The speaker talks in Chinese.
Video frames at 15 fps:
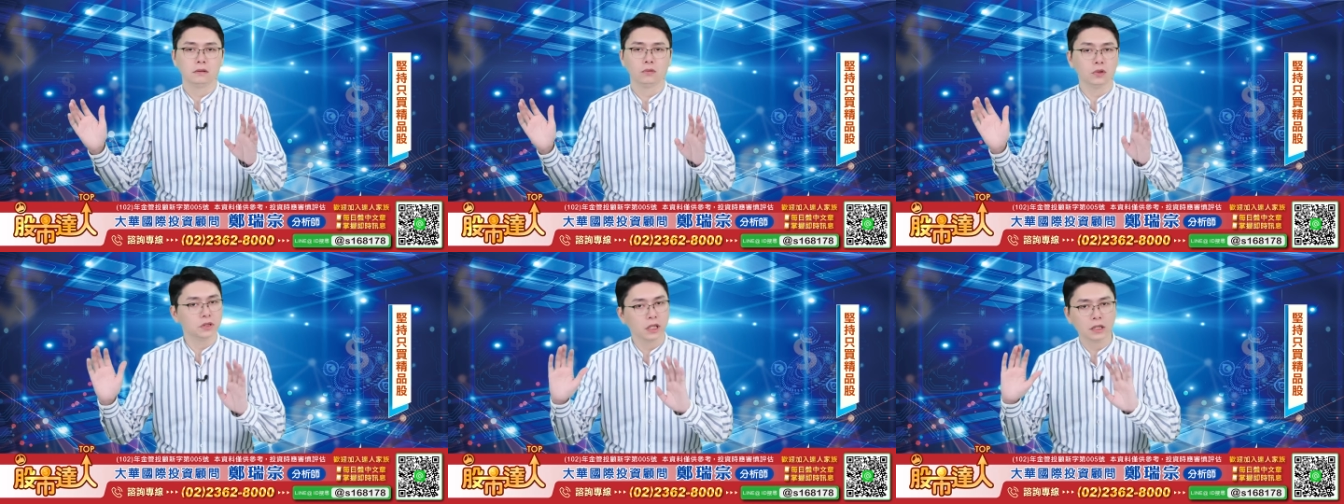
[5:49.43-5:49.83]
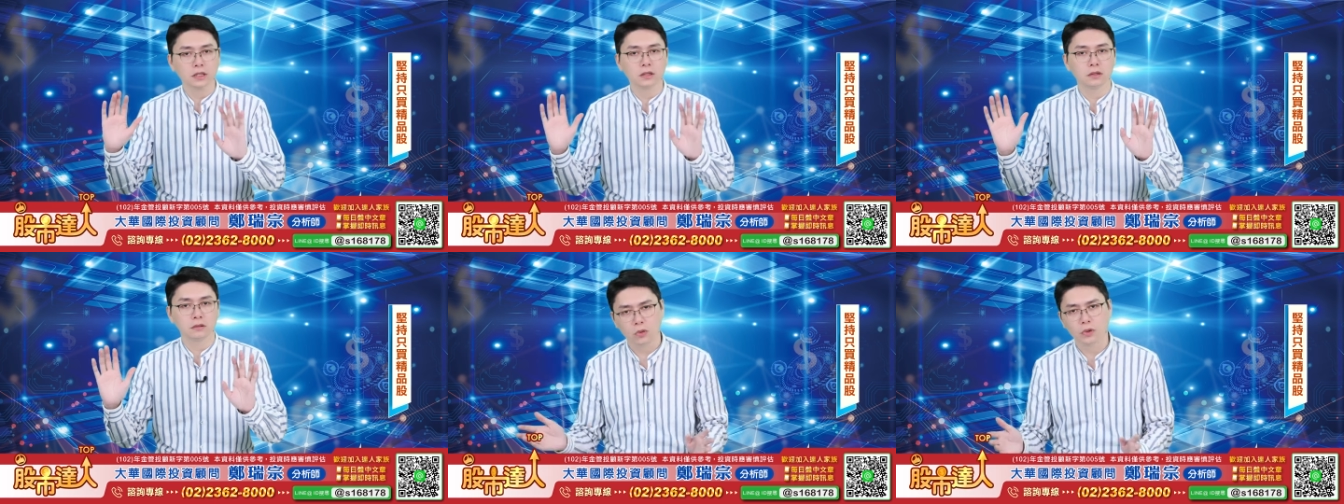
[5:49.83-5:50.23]
我相
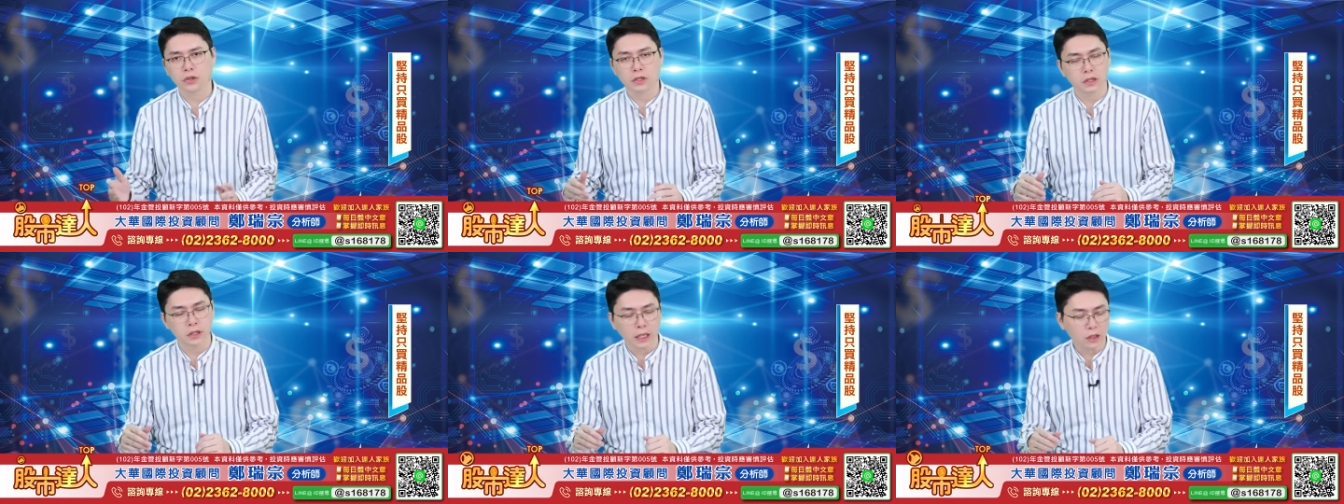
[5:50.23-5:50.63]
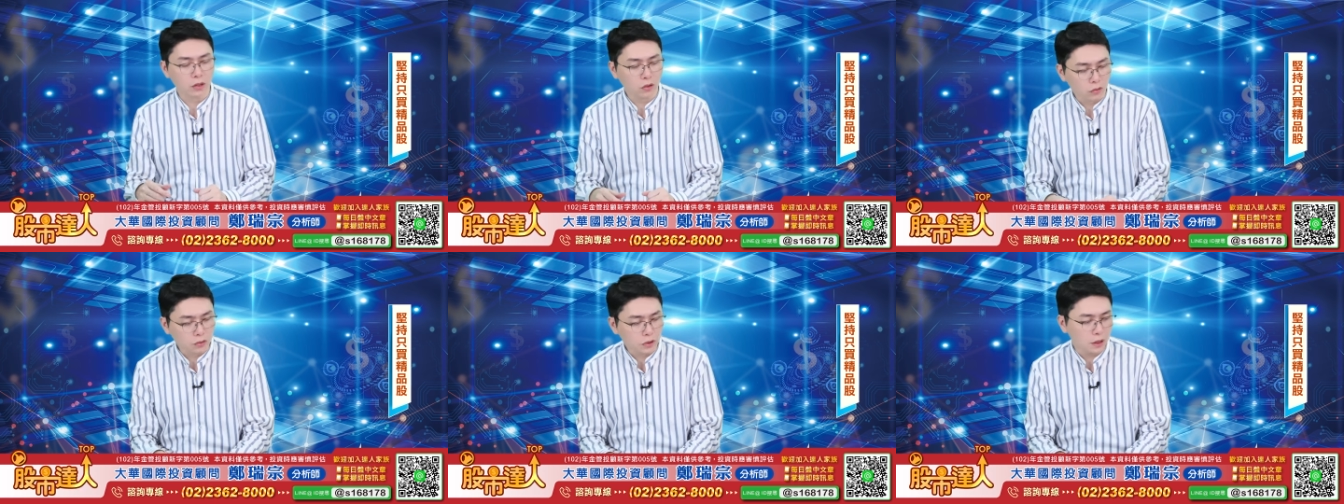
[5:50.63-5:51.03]
信获利应该
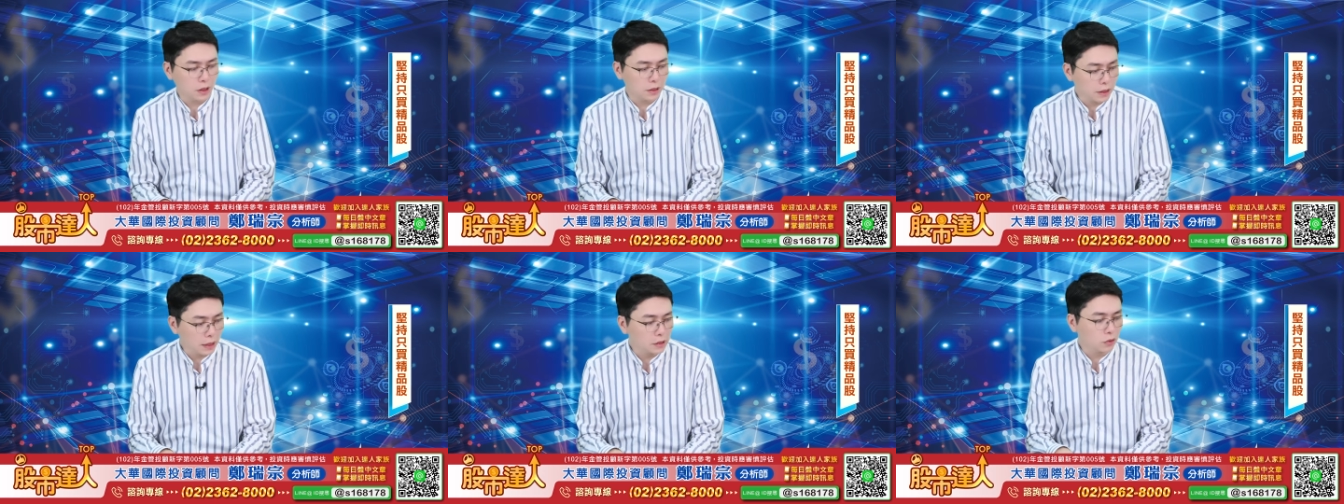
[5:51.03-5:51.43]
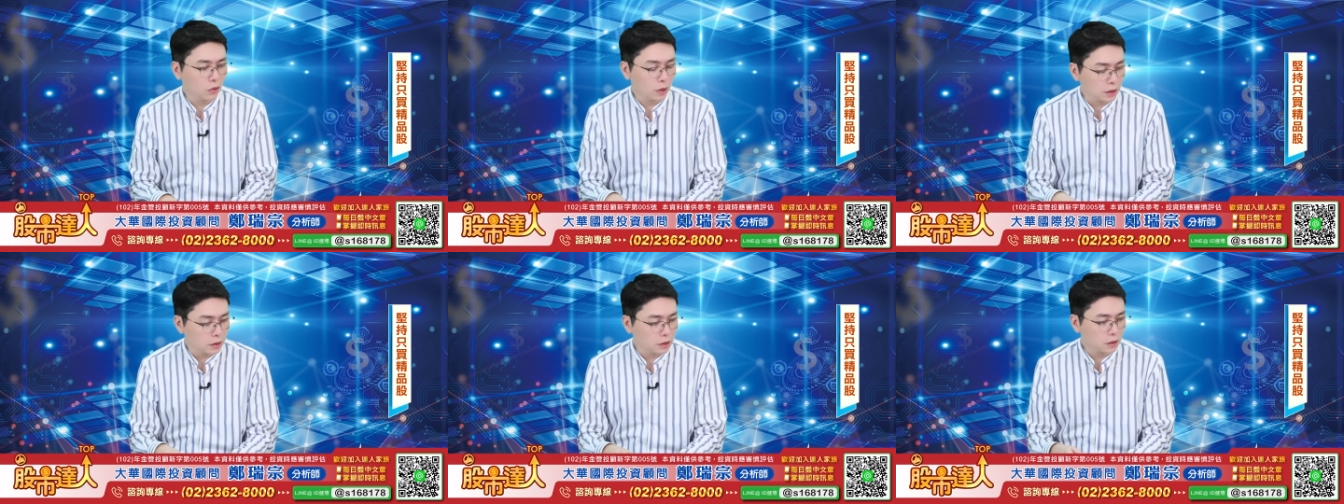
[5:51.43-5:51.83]
动辄二三十
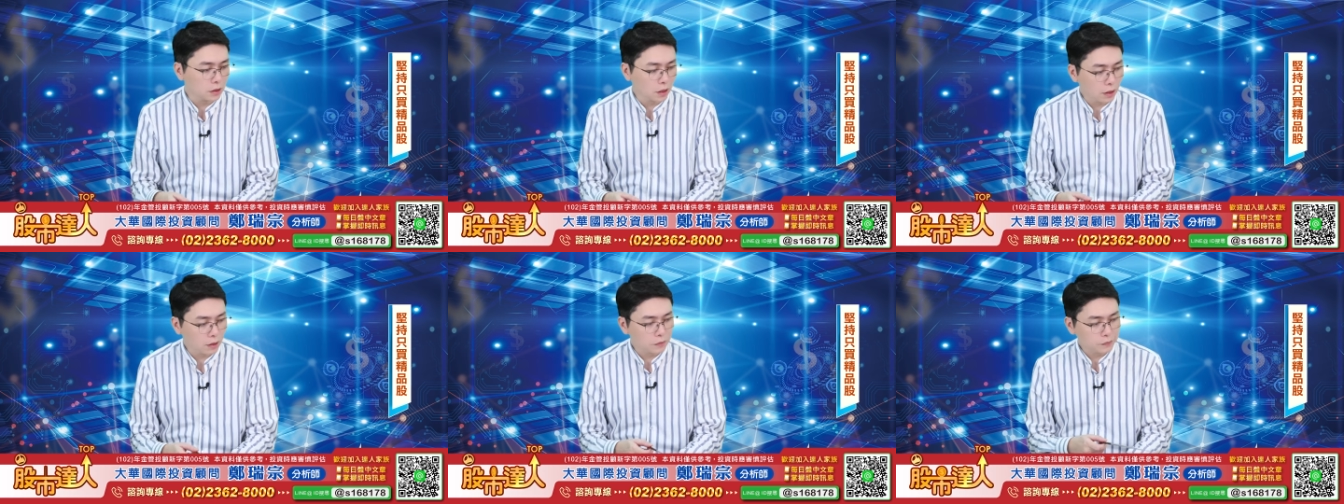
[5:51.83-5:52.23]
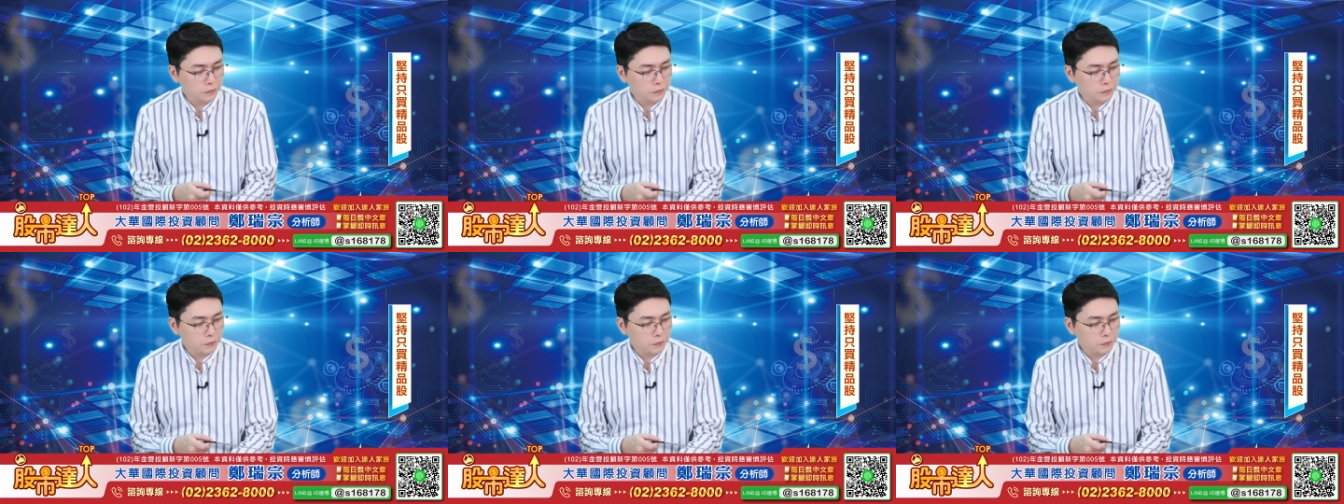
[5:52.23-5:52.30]
块钱起跳。